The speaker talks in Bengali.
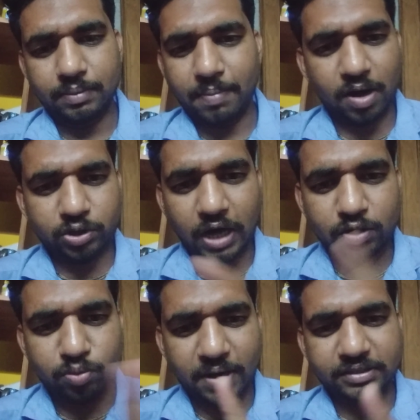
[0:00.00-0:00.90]
মানুষ আর
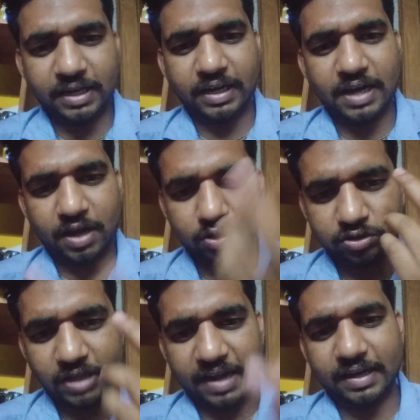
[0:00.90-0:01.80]
ঘুমাই থাকে না এখন
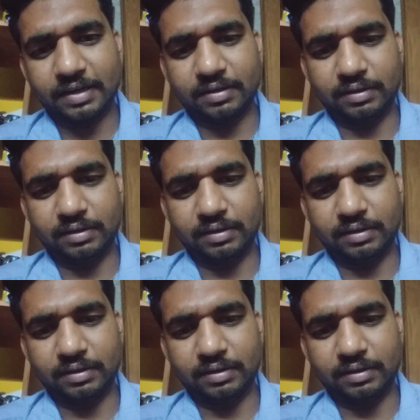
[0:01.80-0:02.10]
জাগেন